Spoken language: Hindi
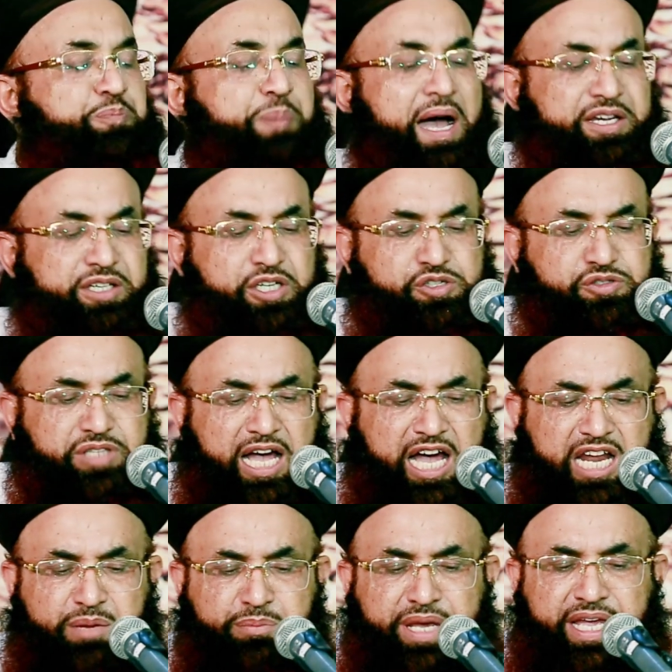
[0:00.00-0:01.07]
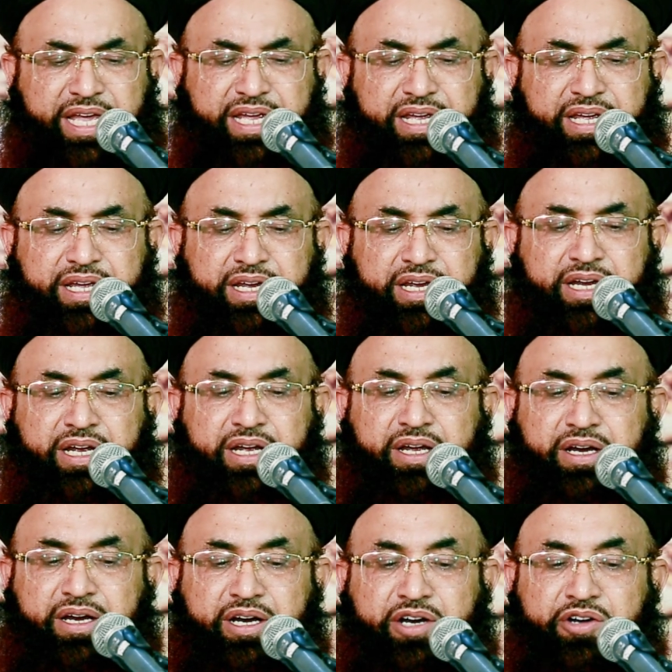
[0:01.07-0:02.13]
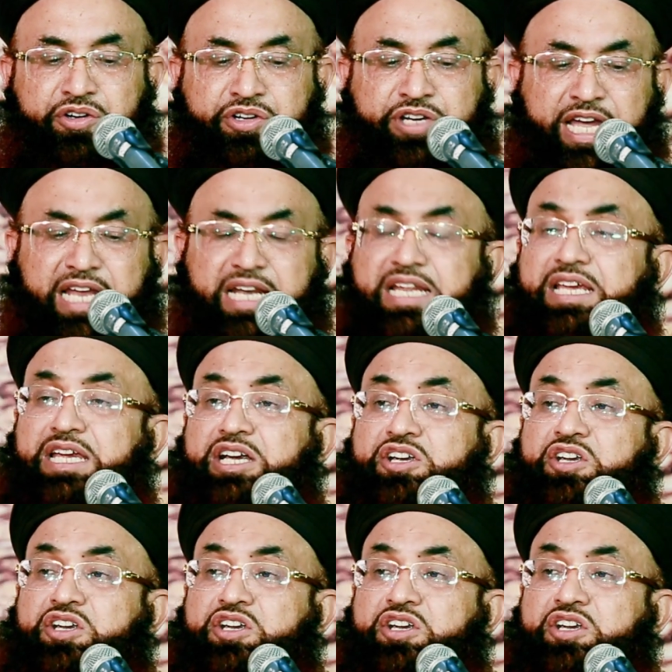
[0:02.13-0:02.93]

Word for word: पाकिस्तान में डेली